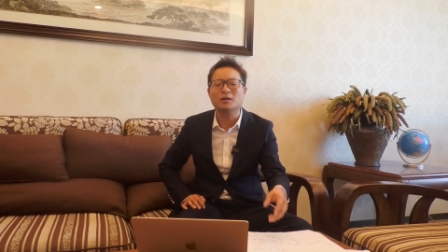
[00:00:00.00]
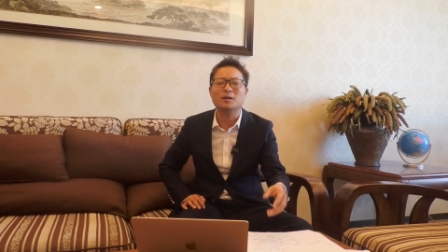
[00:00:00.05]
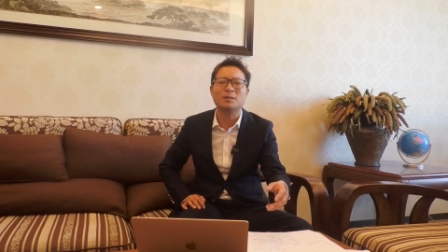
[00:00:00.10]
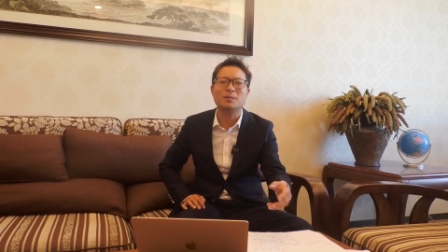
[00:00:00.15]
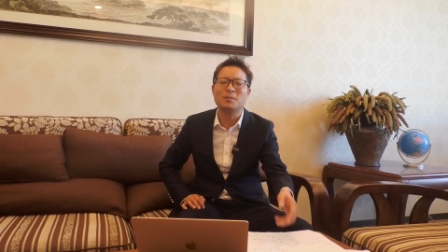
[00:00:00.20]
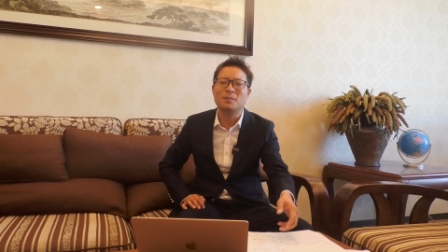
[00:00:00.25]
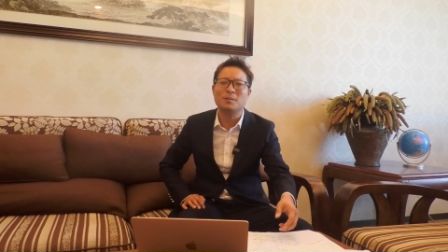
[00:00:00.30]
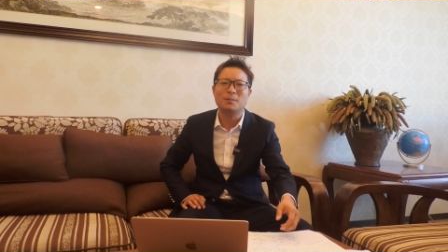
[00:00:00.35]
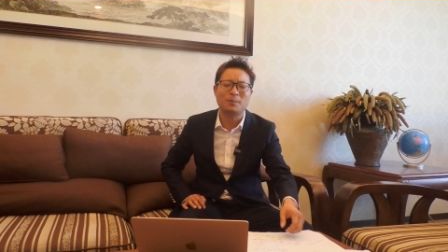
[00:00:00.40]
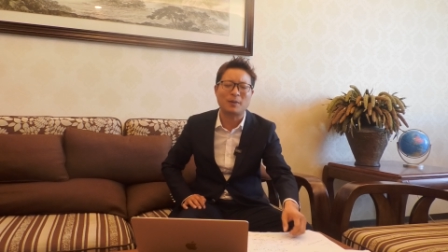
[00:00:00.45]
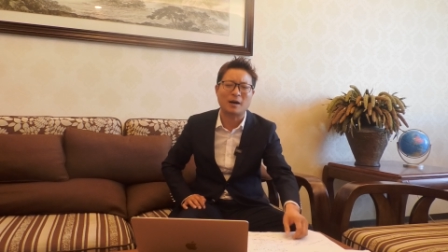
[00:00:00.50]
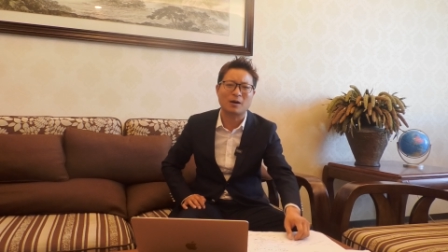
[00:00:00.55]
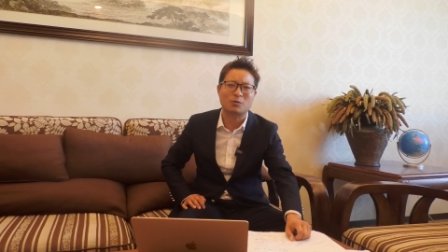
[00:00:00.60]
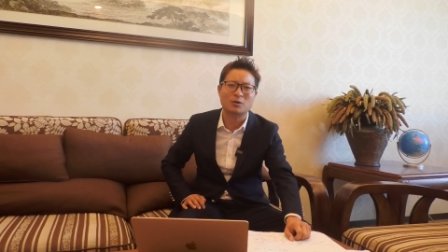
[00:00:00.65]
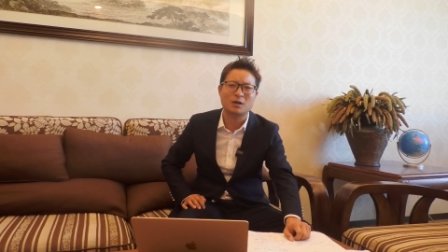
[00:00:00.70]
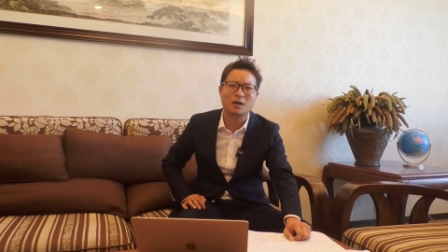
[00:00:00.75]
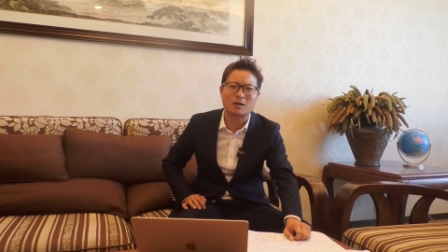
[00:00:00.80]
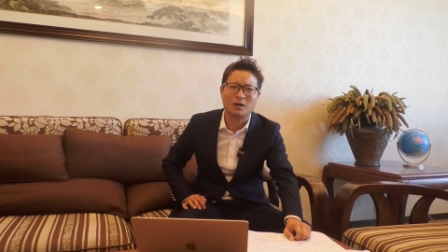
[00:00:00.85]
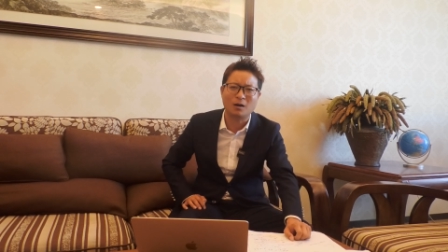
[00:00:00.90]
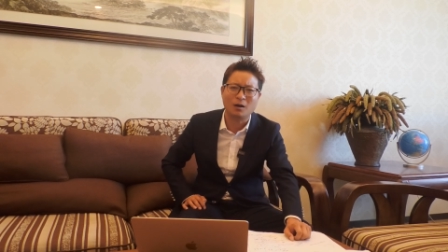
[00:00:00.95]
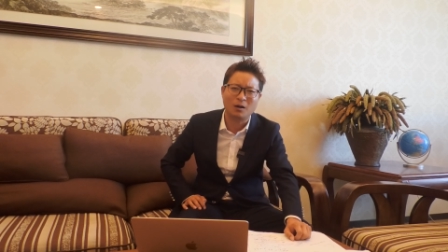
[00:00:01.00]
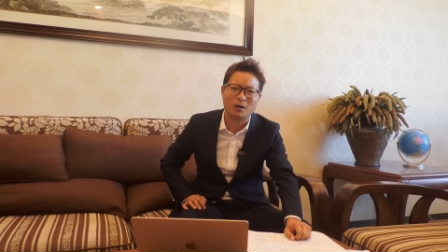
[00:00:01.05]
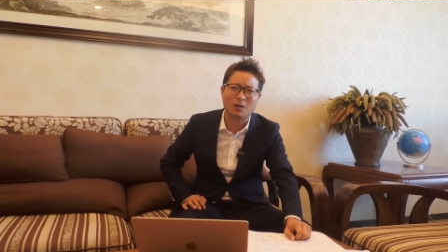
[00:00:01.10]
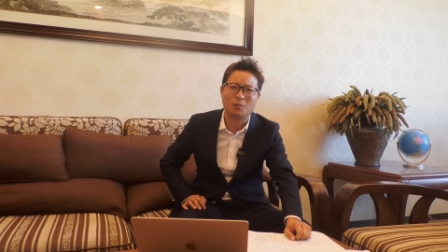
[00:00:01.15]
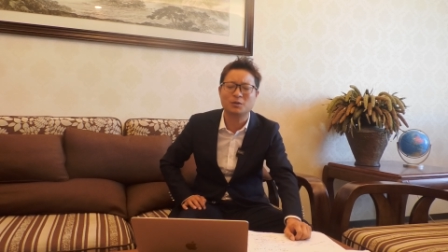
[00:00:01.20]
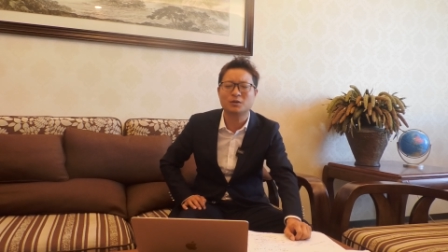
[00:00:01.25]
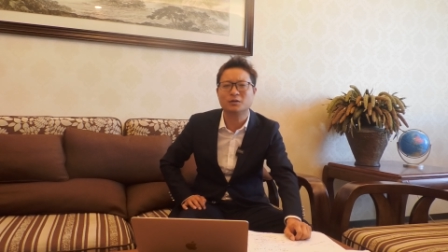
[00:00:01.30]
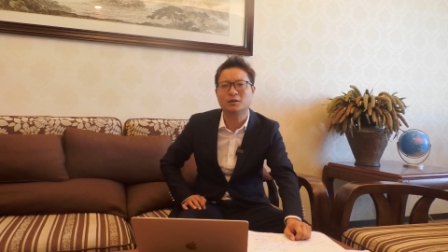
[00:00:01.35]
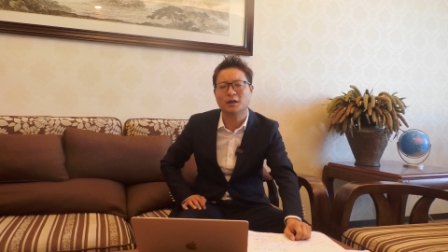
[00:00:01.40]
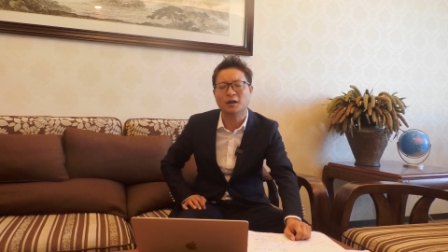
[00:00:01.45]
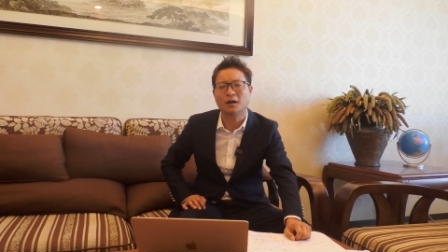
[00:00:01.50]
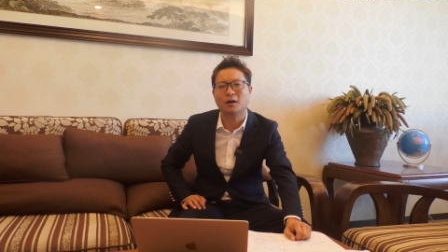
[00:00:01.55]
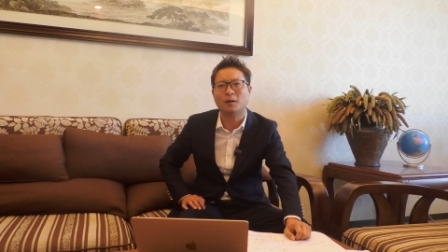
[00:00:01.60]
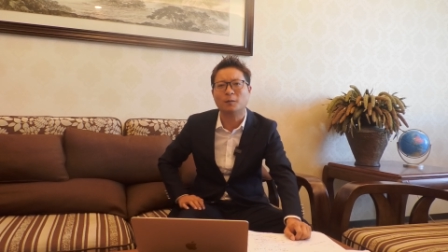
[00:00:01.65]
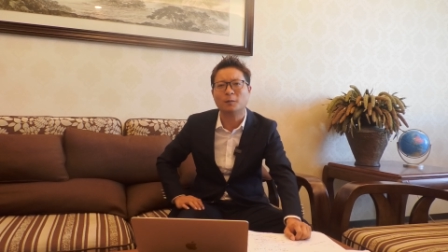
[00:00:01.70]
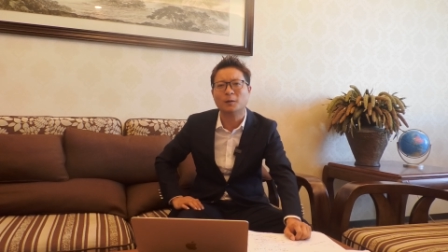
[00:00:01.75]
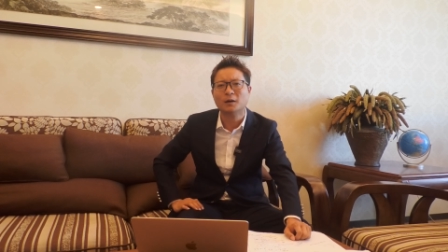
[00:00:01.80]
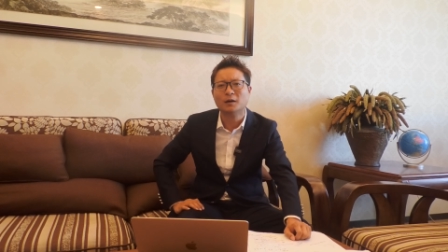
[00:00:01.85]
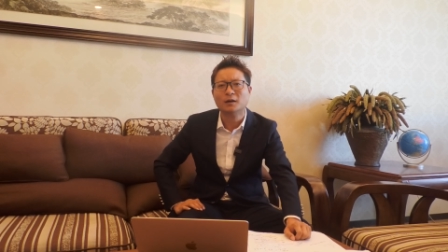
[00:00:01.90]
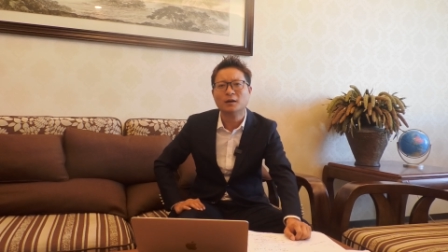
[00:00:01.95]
你们把国家搞好不就挺好